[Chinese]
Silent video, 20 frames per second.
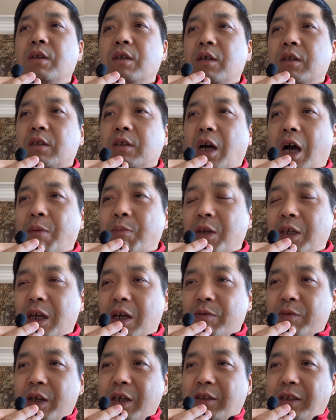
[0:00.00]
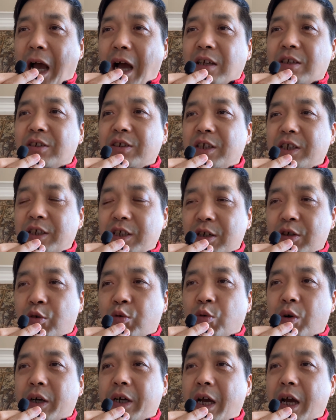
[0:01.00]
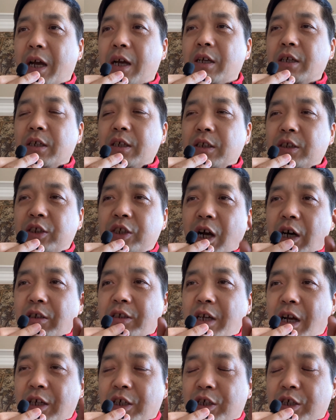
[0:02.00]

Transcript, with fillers: 他们认为打死这些人活该，江山是